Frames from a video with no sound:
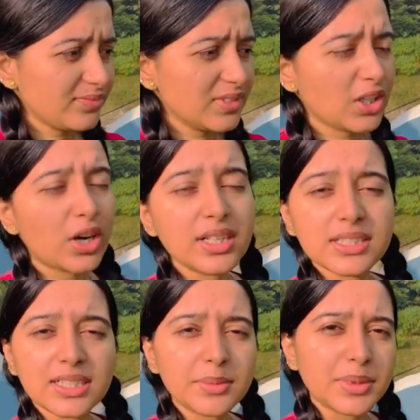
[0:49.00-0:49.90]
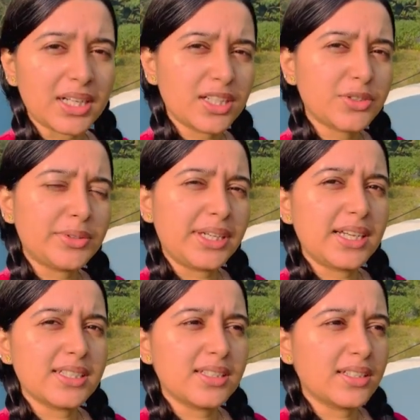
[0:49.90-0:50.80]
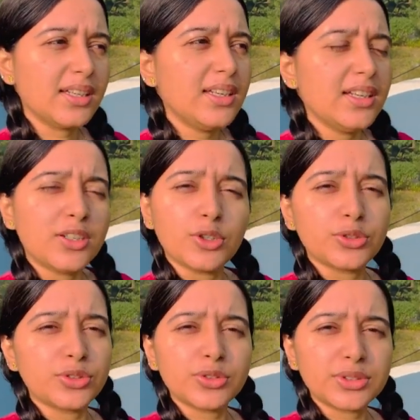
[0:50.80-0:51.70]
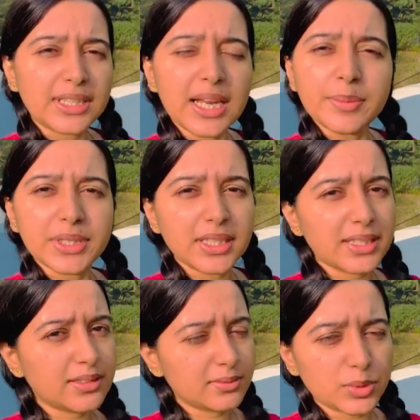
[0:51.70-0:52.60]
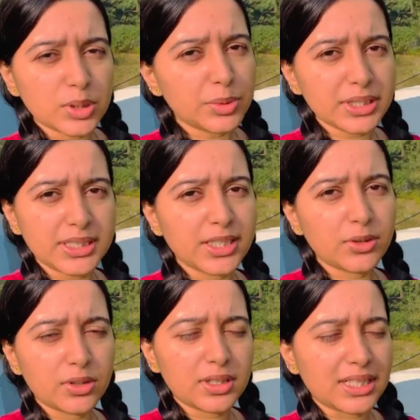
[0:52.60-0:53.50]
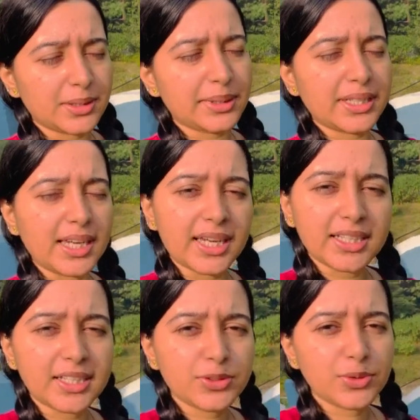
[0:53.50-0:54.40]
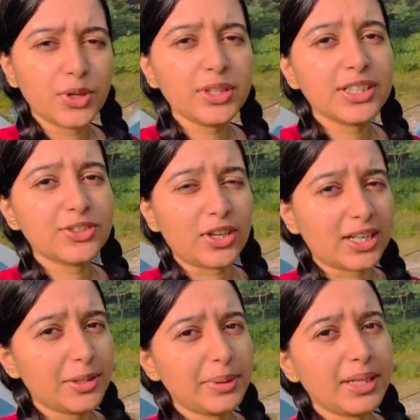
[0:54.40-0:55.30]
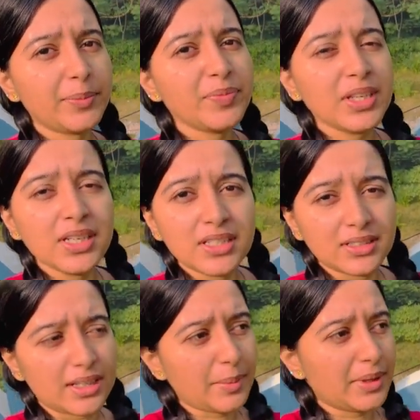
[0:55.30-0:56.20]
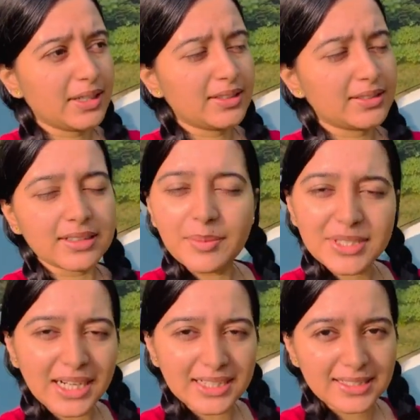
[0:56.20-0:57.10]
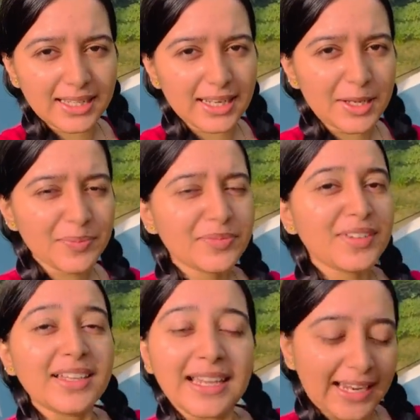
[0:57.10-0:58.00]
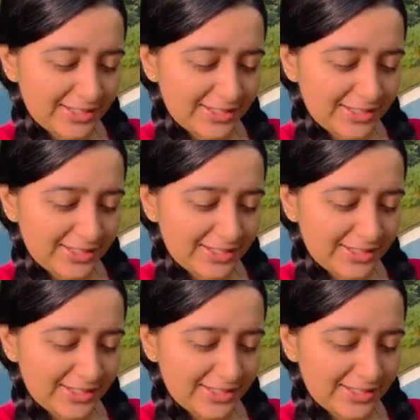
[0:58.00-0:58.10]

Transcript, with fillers: দিয়ে ঘরে এসে দেখলাম কাকা শুয়ে আছে ওষুধ ওষুধ দিলাম দিয়ে মোটামুটি ঠিক হলো রাত্রেবেলা খেয়ে দিয়ে শুলো দিয়ে সকালবেলা আবার আমি ছাড়তে গেলাম এই